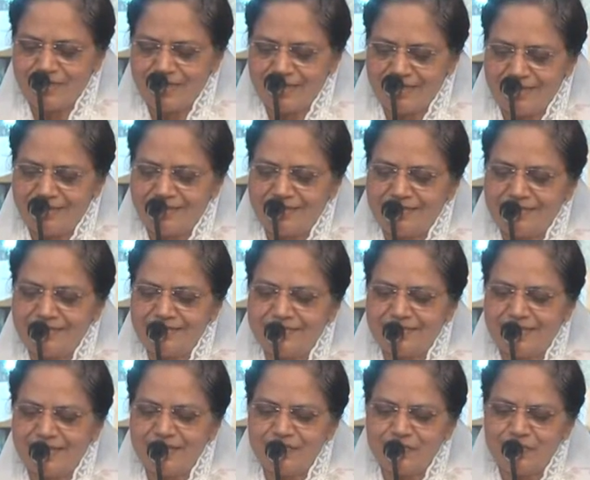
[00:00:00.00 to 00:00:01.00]
మరి
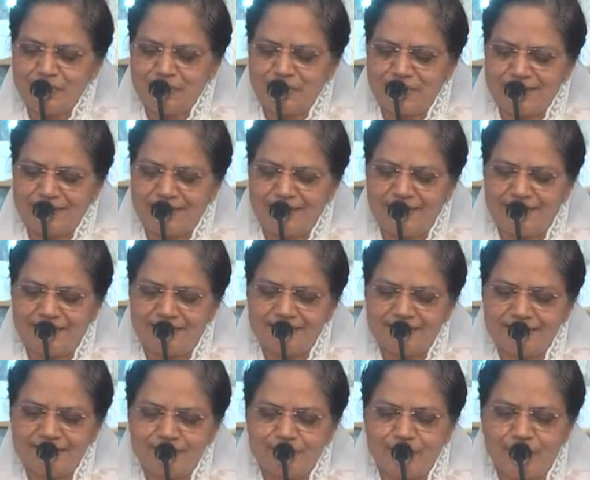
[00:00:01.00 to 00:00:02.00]
దేవుని బట్టి
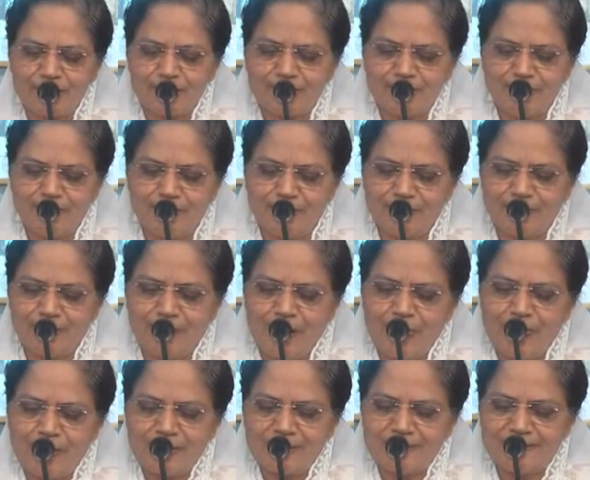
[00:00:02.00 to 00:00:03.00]
భక్తులు
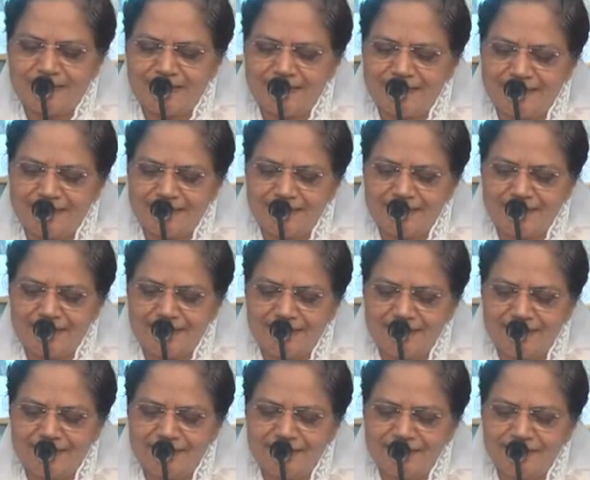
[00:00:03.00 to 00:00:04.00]

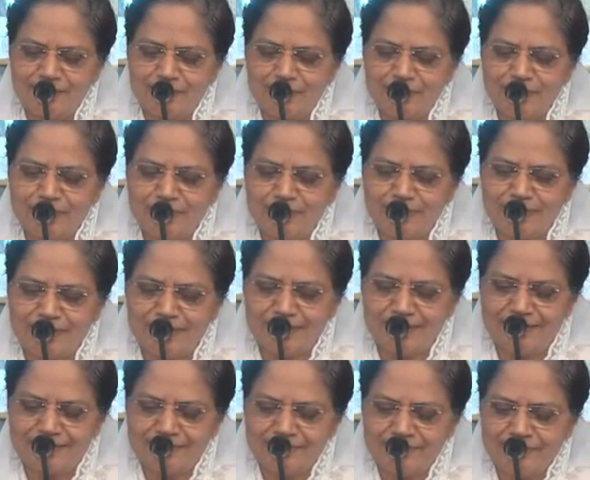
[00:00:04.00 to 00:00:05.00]
ధైర్యాన్ని
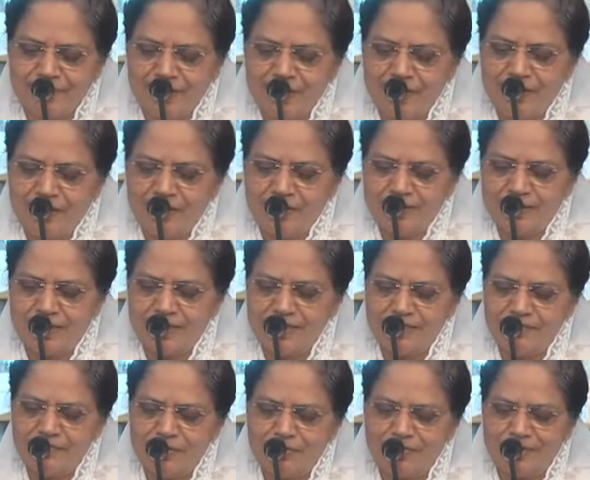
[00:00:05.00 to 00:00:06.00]
పొందుకుంటున్నారు
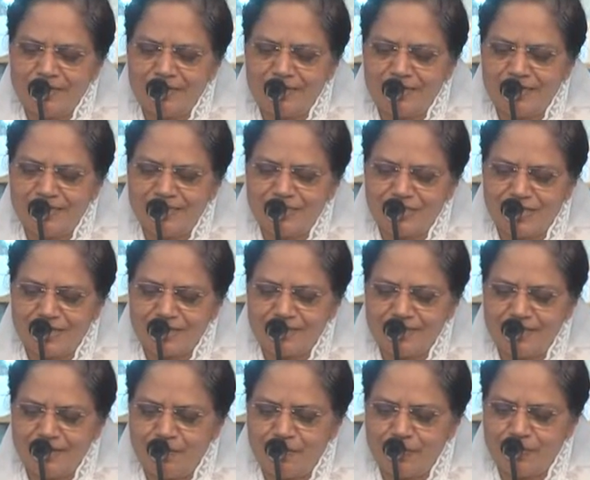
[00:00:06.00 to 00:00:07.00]
ధైర్యమును బట్టి
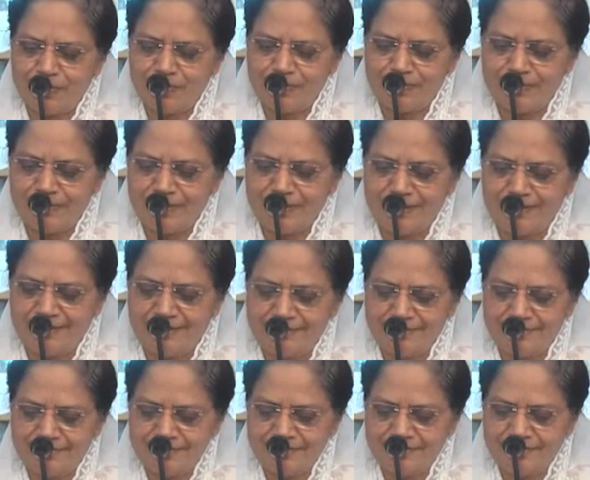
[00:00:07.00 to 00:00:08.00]
శక్తిని పొందుకుంటున్నారు
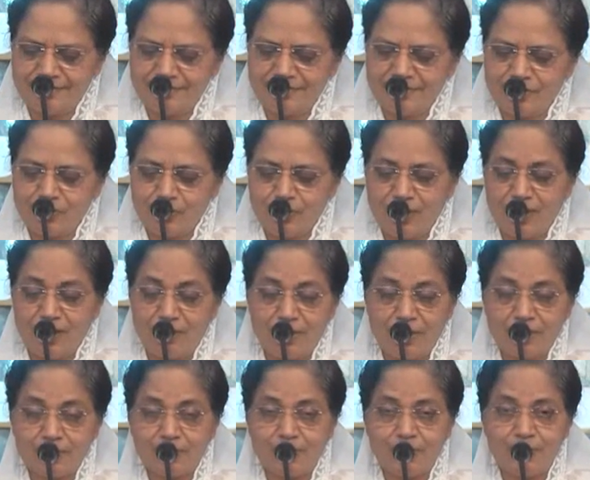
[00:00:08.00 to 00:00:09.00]
యోనా
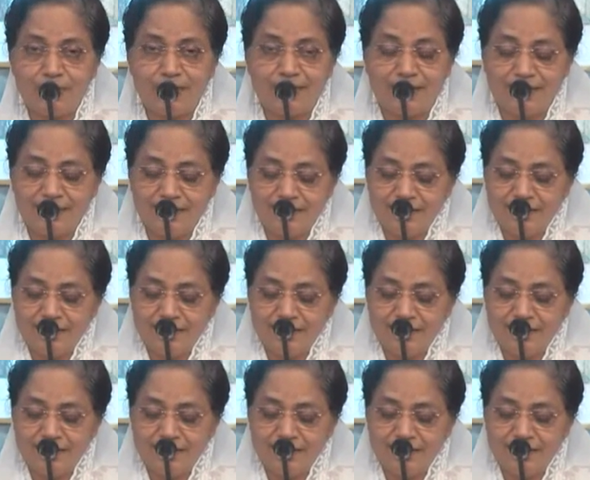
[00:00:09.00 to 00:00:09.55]
భక్తుడు కూడా